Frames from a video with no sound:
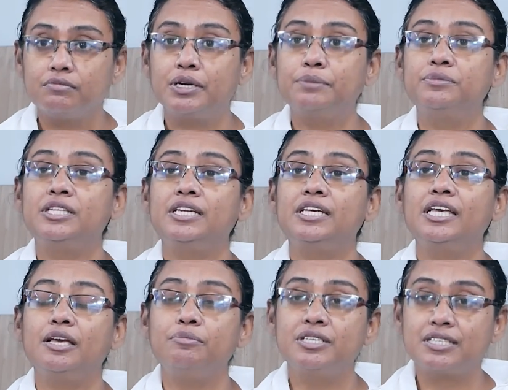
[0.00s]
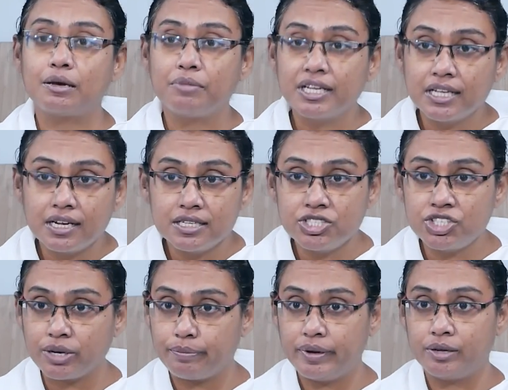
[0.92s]
మనం తిరిగి ఏమీ సమాధానం
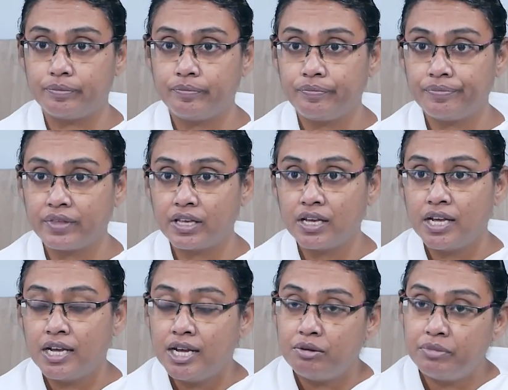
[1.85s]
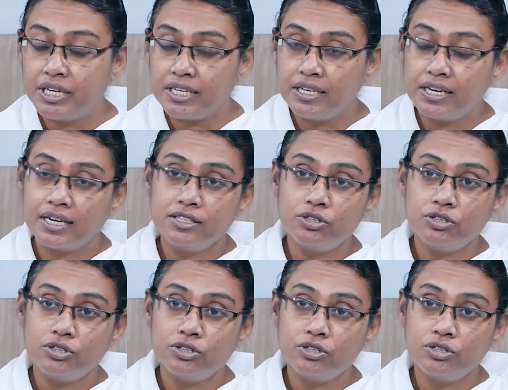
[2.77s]
చెప్పలేం బట్ ఇంకా